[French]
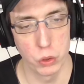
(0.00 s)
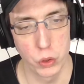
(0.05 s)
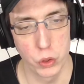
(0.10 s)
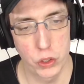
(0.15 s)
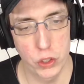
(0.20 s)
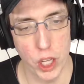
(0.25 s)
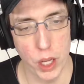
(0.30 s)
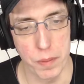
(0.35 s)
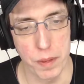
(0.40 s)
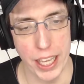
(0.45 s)
Nous
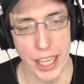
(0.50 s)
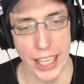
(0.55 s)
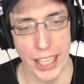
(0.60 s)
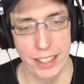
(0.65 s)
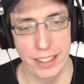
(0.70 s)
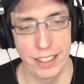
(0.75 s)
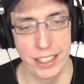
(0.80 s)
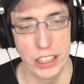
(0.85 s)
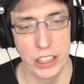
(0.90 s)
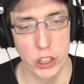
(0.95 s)
sommes
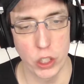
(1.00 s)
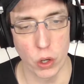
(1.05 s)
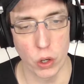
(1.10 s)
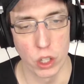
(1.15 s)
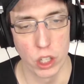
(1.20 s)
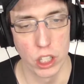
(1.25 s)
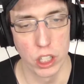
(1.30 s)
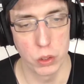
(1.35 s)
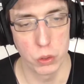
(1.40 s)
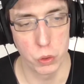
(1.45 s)

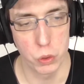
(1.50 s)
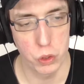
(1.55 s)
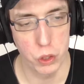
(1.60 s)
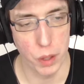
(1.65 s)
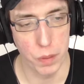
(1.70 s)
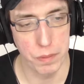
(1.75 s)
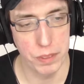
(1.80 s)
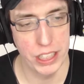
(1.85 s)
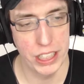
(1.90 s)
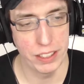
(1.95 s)
exigeants, nous
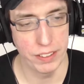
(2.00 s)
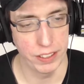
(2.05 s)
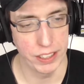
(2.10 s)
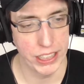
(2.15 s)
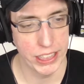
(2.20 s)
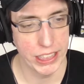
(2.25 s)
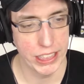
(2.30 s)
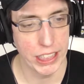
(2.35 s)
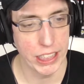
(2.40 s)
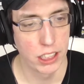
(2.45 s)
sommes
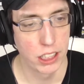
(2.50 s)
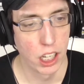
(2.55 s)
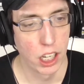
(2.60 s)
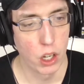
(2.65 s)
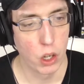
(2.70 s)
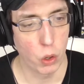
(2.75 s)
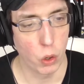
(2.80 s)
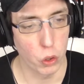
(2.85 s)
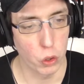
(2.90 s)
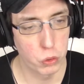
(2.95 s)
difficiles,
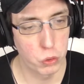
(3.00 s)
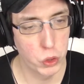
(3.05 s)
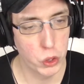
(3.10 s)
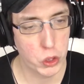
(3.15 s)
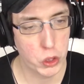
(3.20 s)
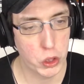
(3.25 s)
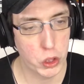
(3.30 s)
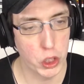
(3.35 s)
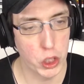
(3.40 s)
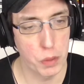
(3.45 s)
on ne
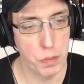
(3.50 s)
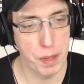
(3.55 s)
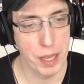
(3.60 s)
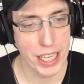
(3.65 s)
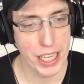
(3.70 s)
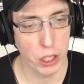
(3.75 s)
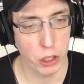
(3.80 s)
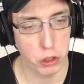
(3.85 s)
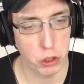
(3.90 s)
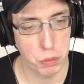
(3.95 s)
veut que le
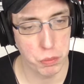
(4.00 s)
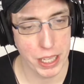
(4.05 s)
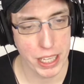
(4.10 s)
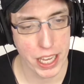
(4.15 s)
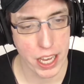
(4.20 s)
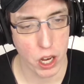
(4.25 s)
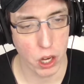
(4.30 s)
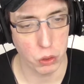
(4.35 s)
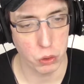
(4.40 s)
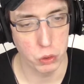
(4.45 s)
meilleur du
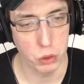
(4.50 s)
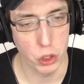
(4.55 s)
meilleur.